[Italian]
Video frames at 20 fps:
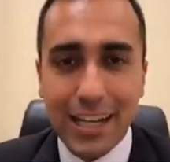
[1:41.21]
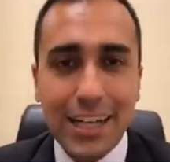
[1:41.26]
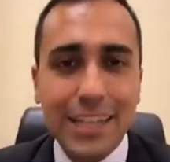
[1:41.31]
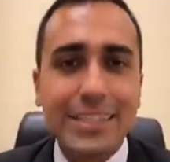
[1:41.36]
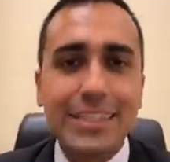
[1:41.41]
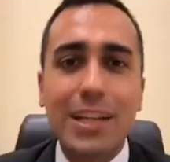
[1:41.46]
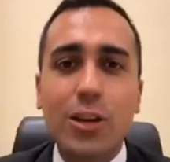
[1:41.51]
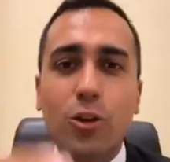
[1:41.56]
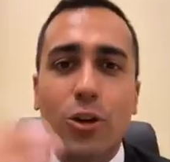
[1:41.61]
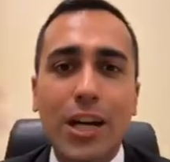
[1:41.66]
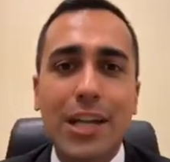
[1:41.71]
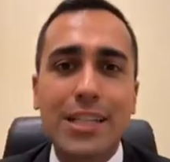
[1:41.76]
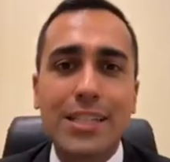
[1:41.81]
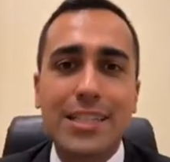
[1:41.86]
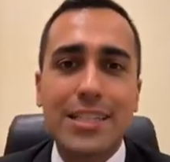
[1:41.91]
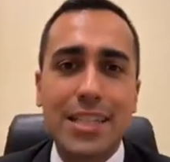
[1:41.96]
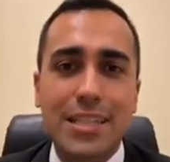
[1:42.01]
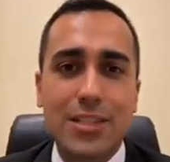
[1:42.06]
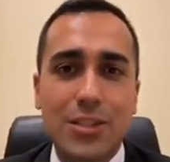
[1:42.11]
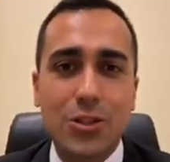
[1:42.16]
Le
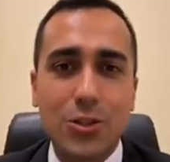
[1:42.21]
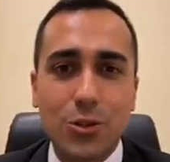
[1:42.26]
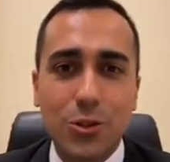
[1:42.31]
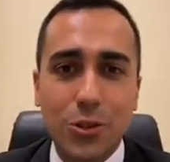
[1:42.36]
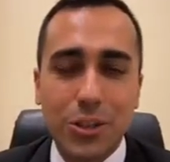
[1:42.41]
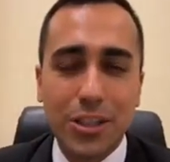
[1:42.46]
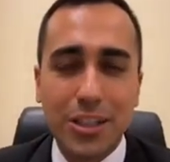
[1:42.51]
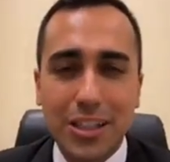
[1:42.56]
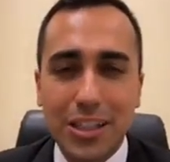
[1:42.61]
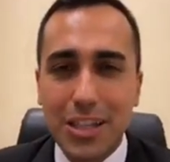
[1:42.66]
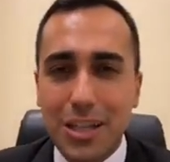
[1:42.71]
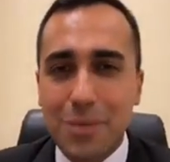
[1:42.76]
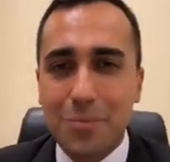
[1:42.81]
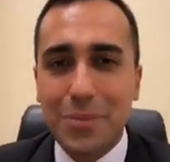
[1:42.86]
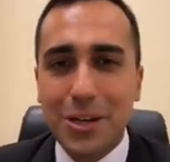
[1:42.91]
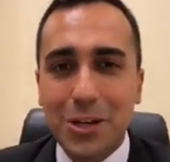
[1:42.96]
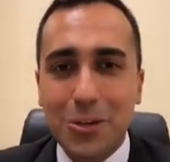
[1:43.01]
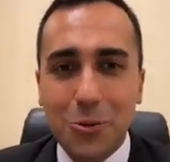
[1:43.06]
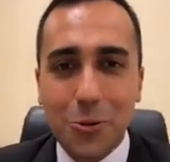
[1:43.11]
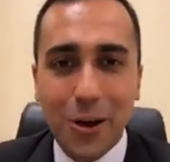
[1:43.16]
delocalizzazioni,
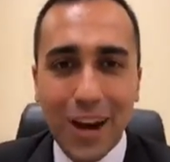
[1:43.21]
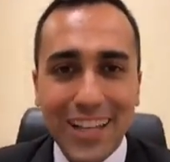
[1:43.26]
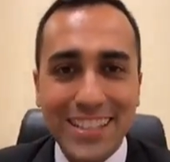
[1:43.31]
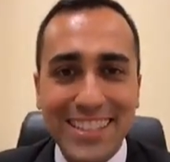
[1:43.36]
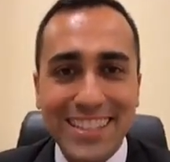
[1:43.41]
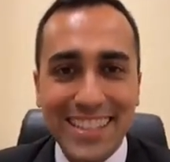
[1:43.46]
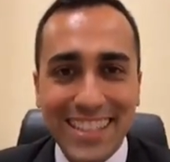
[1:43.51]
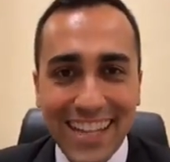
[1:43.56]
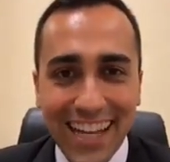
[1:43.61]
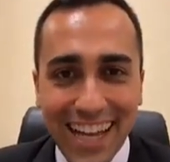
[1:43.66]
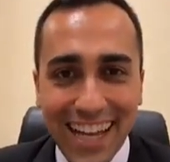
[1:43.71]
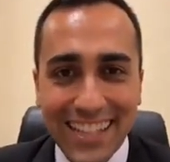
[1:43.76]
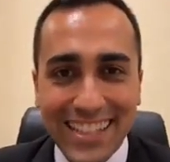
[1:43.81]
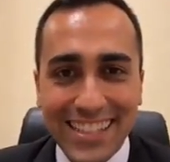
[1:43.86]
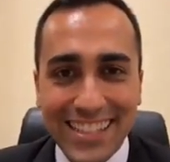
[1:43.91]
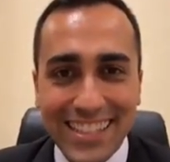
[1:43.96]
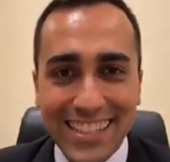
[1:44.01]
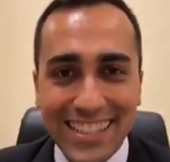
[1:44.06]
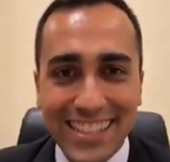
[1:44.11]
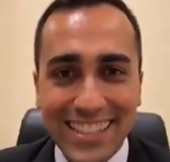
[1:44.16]
per quanti
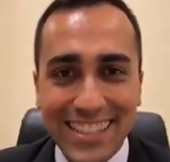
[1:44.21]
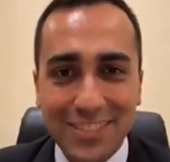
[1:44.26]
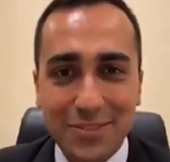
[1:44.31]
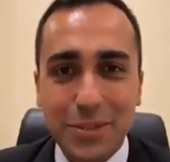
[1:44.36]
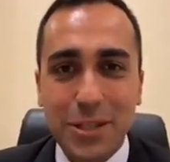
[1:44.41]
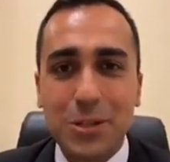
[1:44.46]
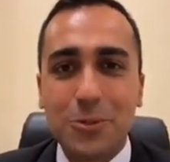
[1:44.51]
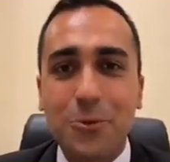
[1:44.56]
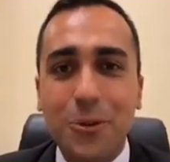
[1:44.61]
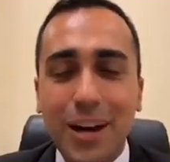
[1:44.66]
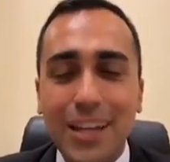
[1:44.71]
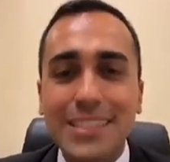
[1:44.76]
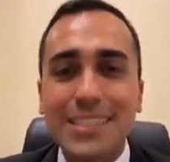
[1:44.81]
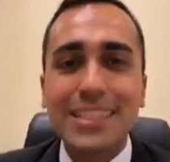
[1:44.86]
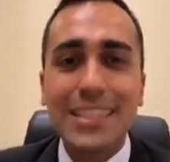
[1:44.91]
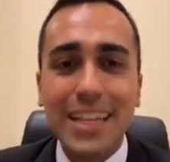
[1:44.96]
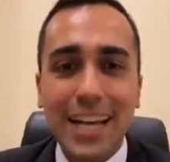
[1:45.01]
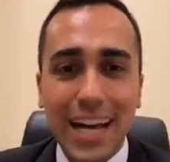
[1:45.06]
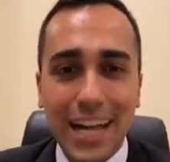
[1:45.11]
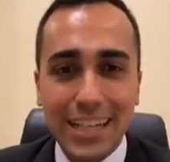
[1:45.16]
anni, per
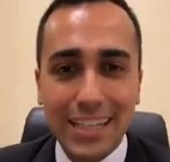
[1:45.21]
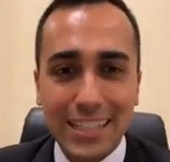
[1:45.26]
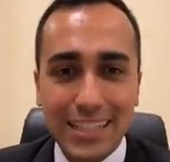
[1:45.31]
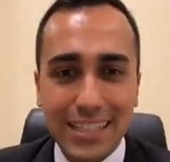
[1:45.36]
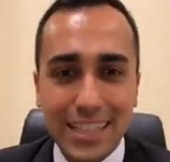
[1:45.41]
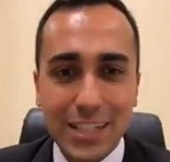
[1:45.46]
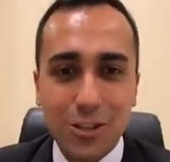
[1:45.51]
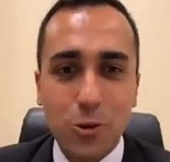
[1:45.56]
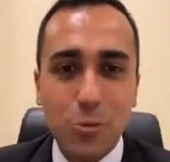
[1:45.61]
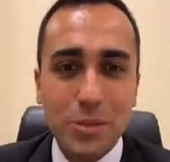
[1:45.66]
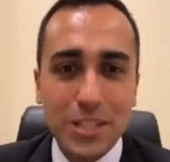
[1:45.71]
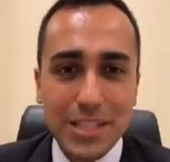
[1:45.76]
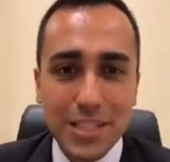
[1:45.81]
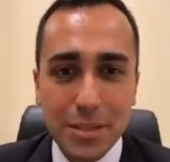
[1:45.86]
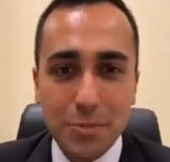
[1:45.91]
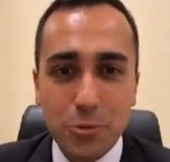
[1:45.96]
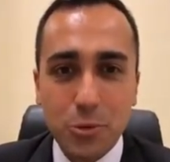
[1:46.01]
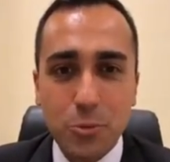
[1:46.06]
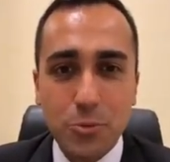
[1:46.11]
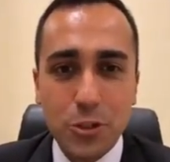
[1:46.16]
quanti anni nei
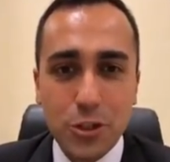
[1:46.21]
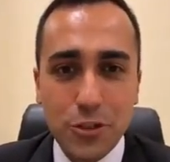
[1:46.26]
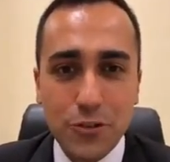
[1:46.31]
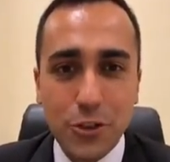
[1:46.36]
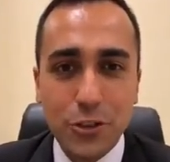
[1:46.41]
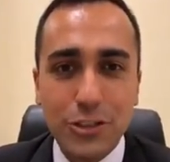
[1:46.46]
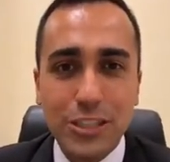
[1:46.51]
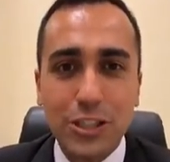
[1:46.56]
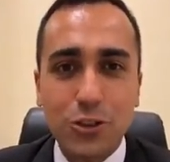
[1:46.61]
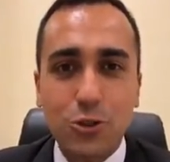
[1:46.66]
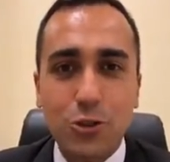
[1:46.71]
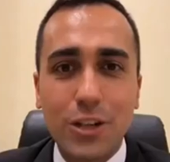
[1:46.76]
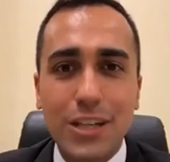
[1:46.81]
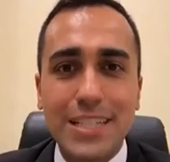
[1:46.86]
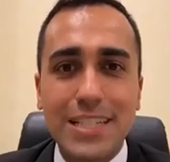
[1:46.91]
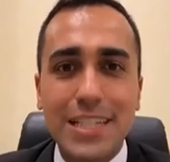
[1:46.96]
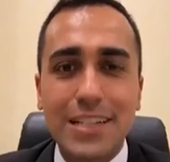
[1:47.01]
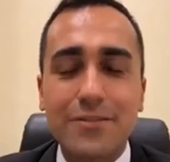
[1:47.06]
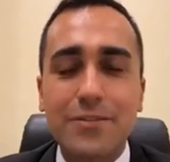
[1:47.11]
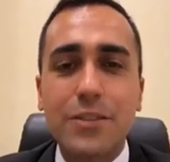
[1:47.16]
comizi pubblici vi ho detto che
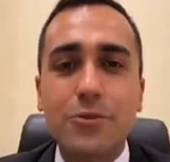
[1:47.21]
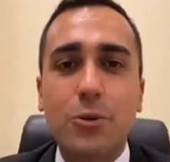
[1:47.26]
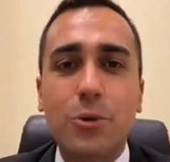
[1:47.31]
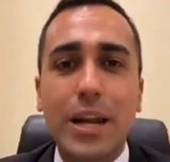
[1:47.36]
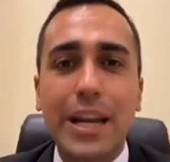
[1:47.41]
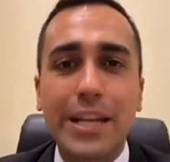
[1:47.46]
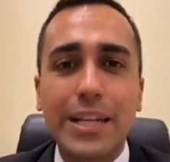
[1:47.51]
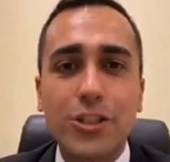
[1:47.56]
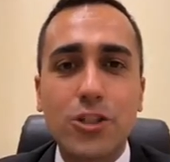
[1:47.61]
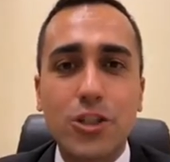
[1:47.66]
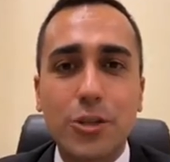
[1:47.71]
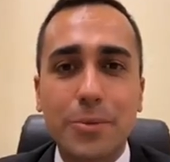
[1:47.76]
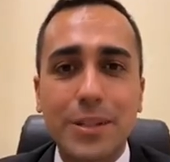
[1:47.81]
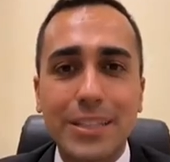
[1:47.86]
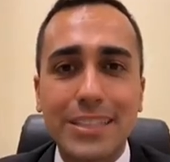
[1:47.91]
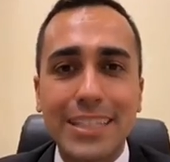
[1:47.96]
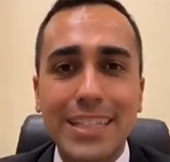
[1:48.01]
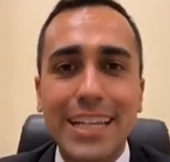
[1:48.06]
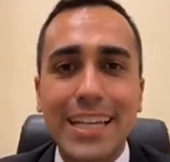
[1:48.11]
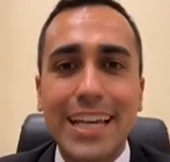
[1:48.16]
serviva una legge
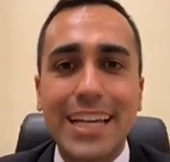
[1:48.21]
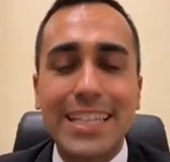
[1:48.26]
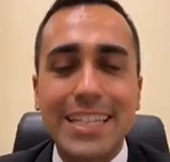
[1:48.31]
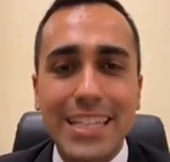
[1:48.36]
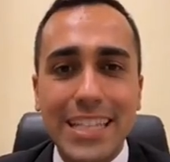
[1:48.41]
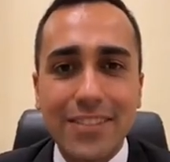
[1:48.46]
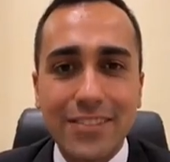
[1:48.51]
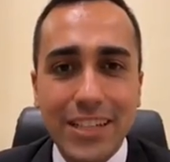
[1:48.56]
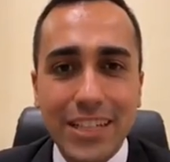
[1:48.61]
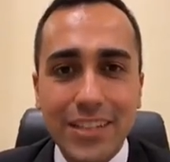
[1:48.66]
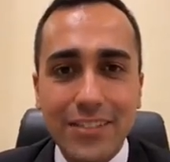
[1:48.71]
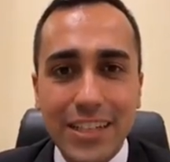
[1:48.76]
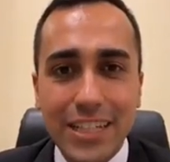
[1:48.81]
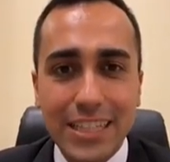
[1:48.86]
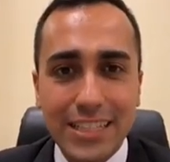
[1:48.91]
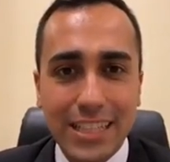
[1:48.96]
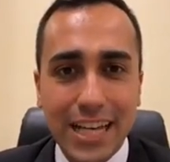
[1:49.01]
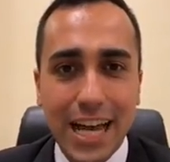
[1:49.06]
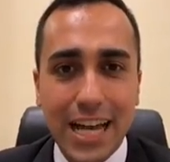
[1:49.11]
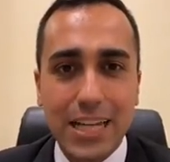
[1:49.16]
per dire che chi veniva in
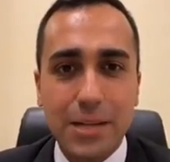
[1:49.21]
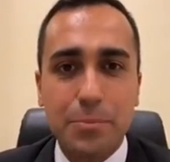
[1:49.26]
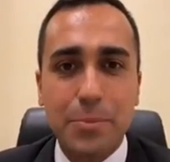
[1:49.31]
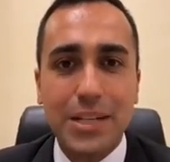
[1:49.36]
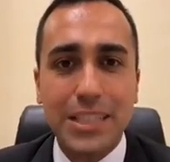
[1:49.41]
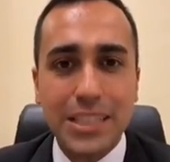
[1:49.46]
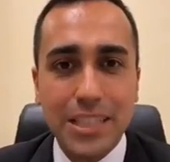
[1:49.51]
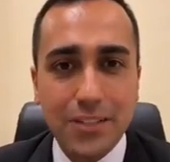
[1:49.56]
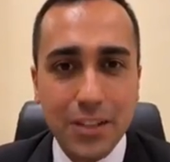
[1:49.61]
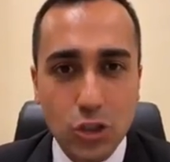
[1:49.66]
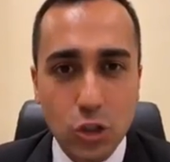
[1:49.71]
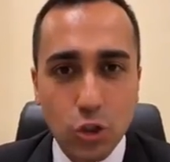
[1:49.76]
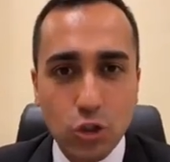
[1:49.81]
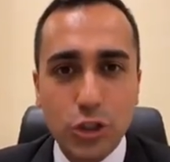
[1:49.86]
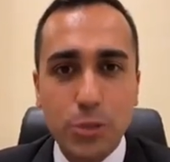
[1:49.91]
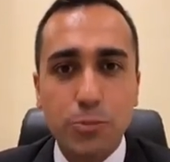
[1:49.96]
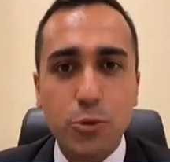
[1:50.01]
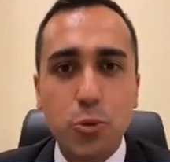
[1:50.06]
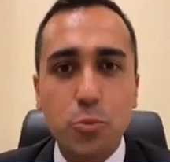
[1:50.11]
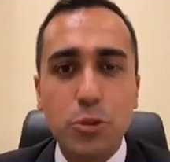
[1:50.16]
Italia e prendeva
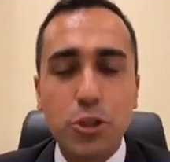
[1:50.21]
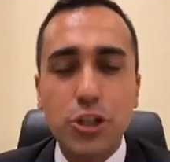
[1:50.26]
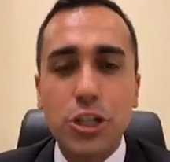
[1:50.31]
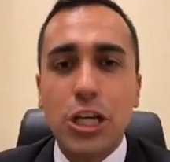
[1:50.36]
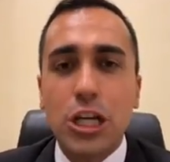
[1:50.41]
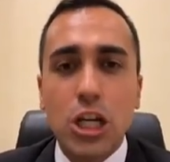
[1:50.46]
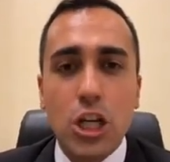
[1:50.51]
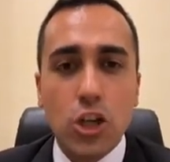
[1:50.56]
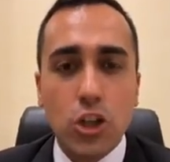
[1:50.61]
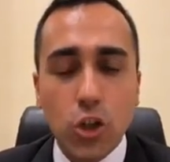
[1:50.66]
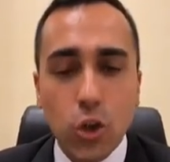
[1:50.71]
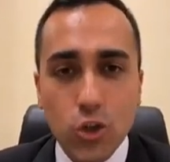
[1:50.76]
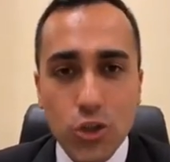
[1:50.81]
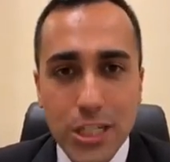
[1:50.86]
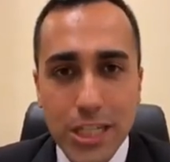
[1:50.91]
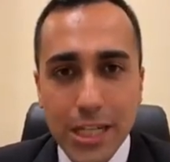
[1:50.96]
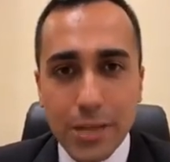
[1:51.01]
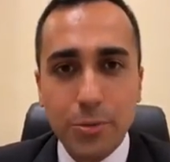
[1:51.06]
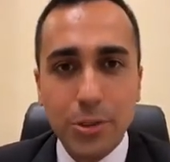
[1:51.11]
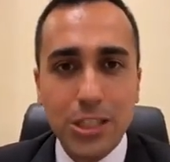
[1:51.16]
soldi pubblici non
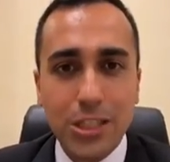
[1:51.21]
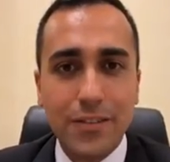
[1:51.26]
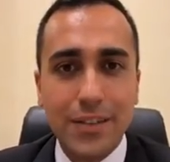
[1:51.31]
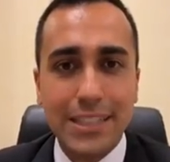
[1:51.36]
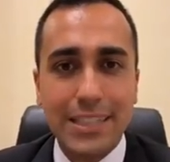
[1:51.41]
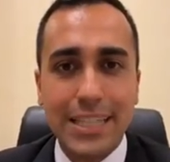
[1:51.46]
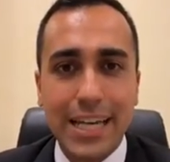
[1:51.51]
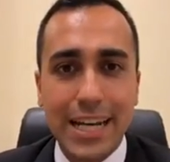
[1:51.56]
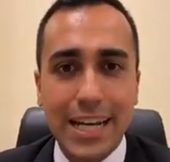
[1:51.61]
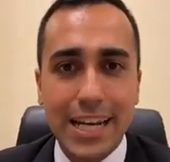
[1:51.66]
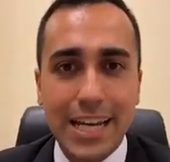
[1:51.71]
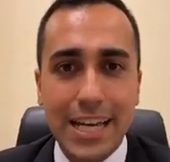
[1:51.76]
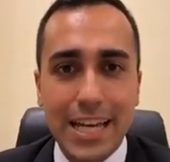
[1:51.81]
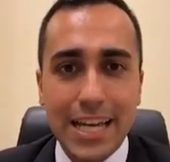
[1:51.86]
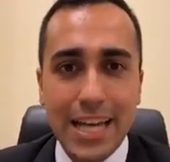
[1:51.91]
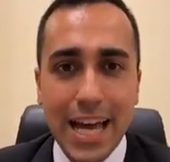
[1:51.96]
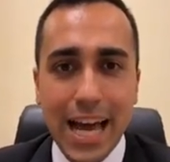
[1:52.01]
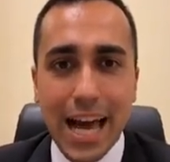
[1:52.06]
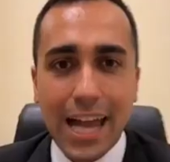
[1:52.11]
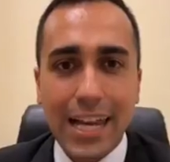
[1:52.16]
se ne poteva andare
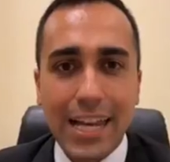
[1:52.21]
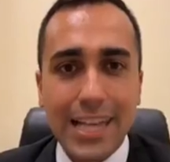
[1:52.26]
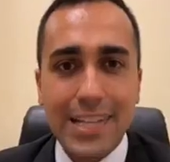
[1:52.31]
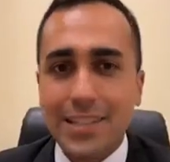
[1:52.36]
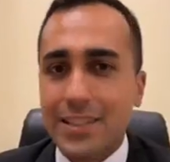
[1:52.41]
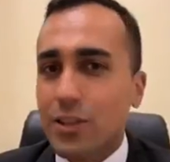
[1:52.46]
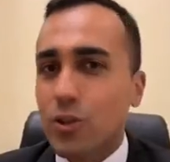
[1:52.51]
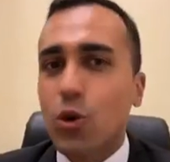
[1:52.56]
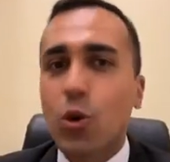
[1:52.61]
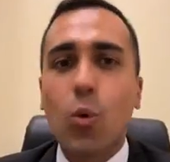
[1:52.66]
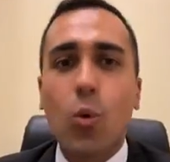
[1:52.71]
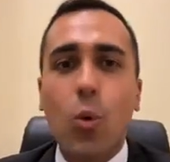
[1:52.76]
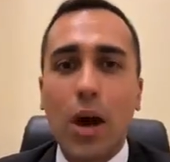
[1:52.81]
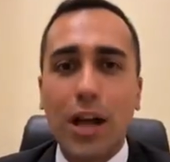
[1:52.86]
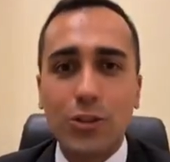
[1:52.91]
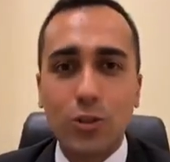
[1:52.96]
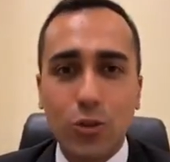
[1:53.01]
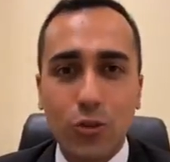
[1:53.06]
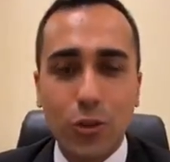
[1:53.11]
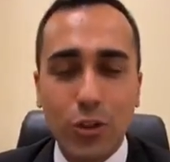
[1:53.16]
all'estero
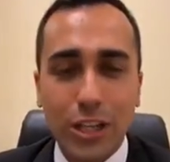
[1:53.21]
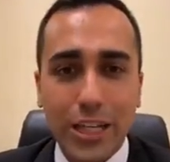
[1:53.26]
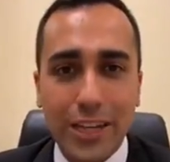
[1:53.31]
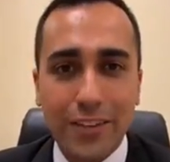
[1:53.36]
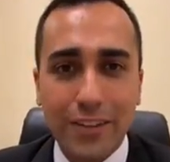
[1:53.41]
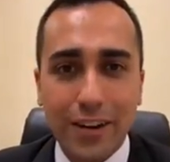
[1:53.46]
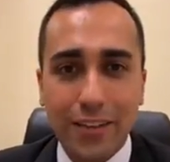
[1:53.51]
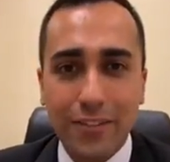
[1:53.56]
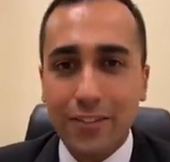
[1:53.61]
quando voleva.